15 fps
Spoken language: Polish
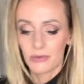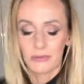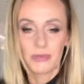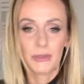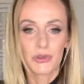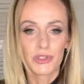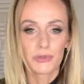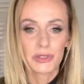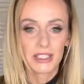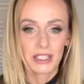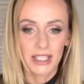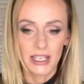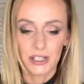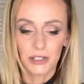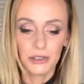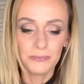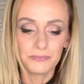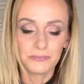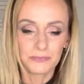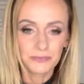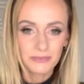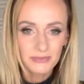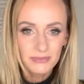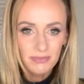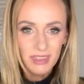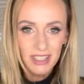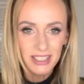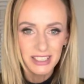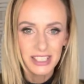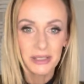mam rozbite jajko,
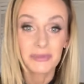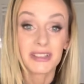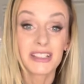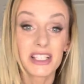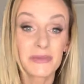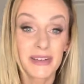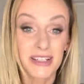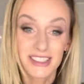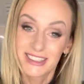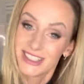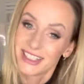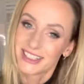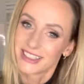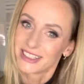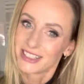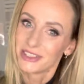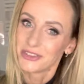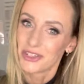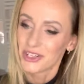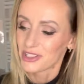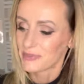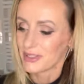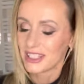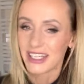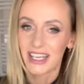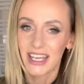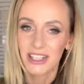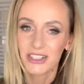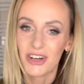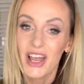nie ma nic bardziej delikatnego niż rozbite
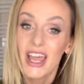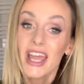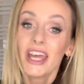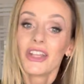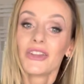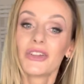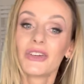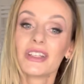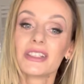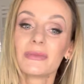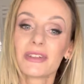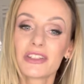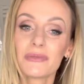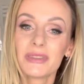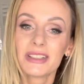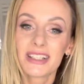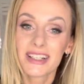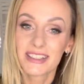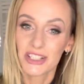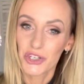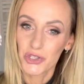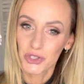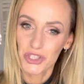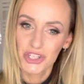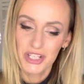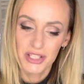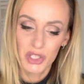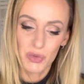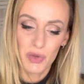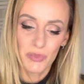jajko. No i zobaczymy teraz, jak szczoteczka
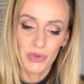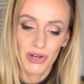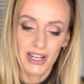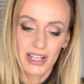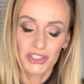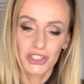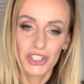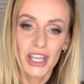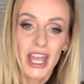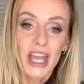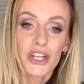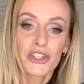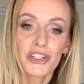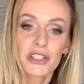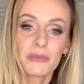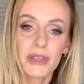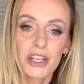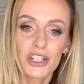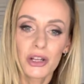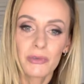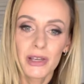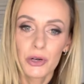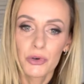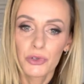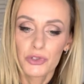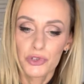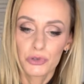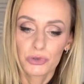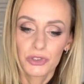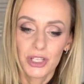sobie poradzi, czy zmiesza białko z
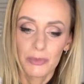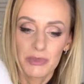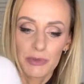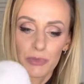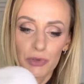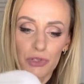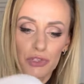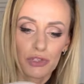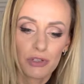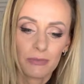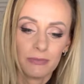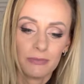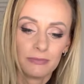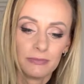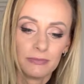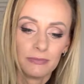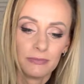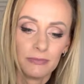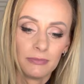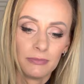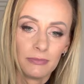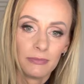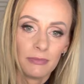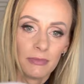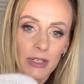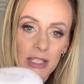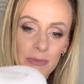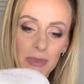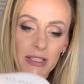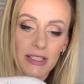żółtkiem. Spójrz
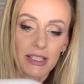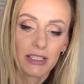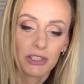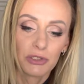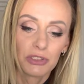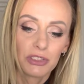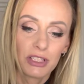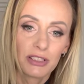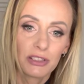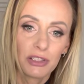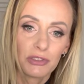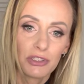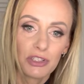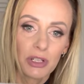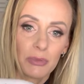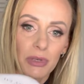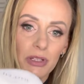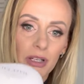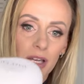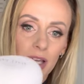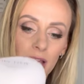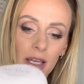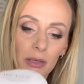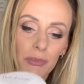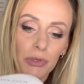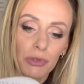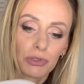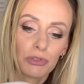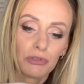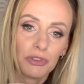specjalnie od tej strony, żeby
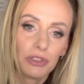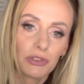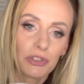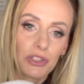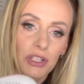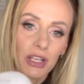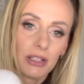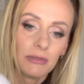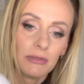było to widoczne.